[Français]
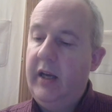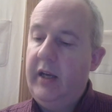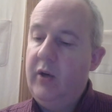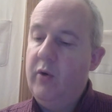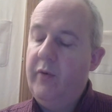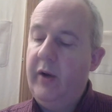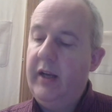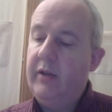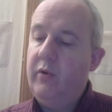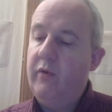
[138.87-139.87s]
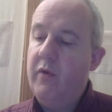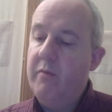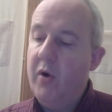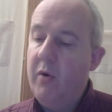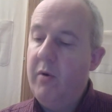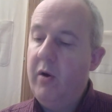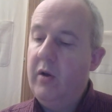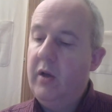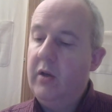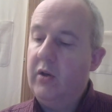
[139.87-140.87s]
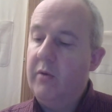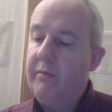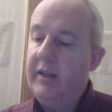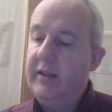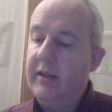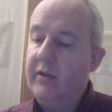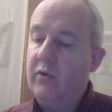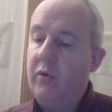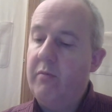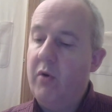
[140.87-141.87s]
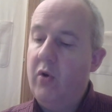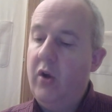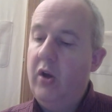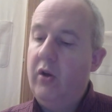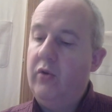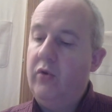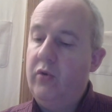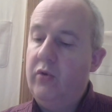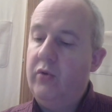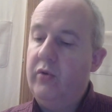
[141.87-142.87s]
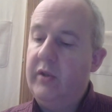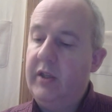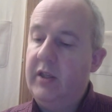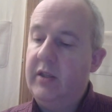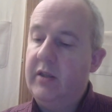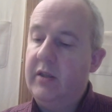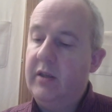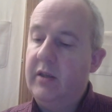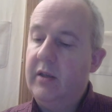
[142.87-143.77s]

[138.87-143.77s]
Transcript: et offrez à Dieu vos membres comme des instruments de justice